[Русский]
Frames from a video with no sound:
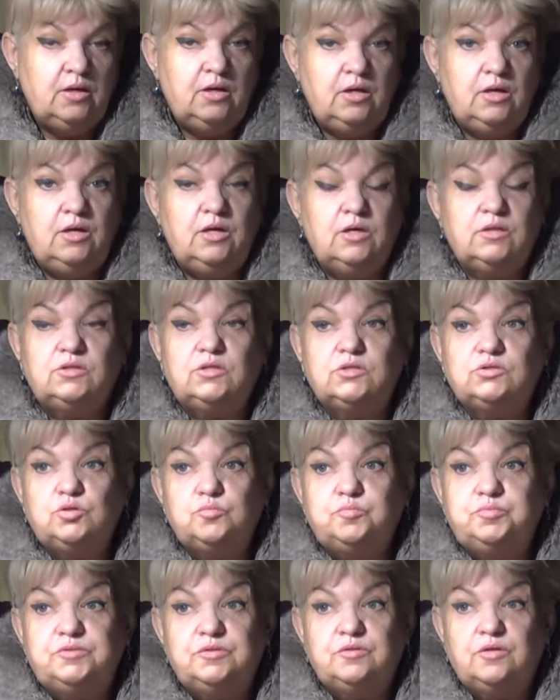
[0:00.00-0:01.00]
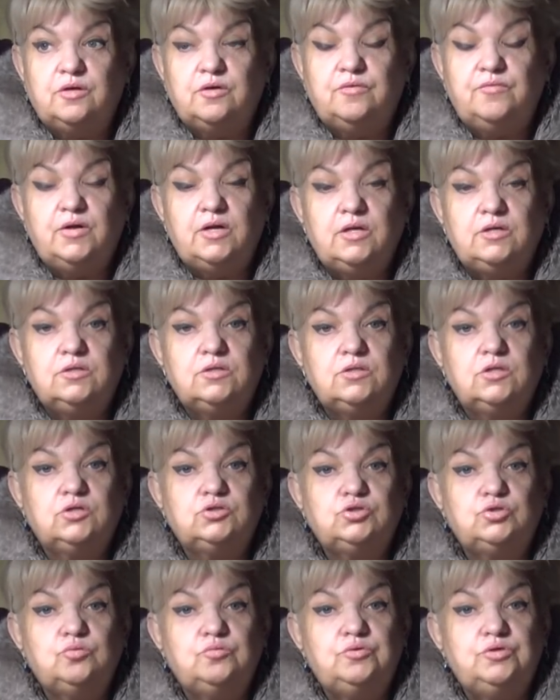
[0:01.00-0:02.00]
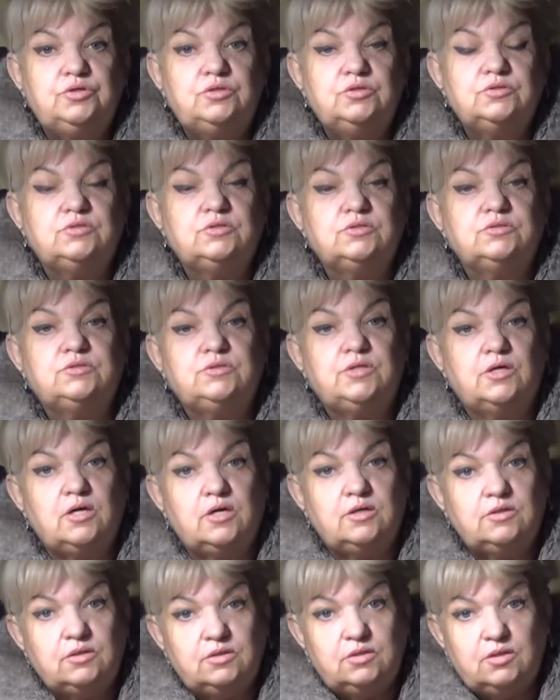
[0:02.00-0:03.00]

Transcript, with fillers: И это, собственно говоря, не должно идти со стороны,